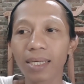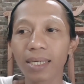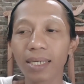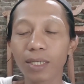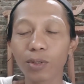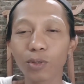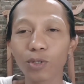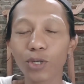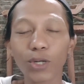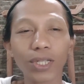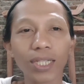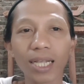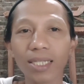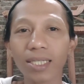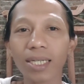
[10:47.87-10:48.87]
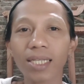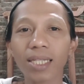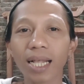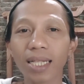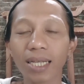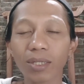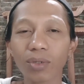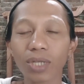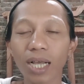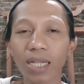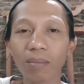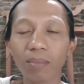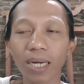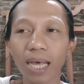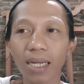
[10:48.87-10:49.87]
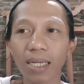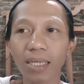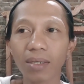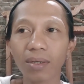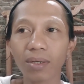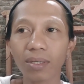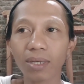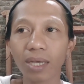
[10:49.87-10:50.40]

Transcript: Nah, itu cerita-ceritanya itu sangat menarik ya.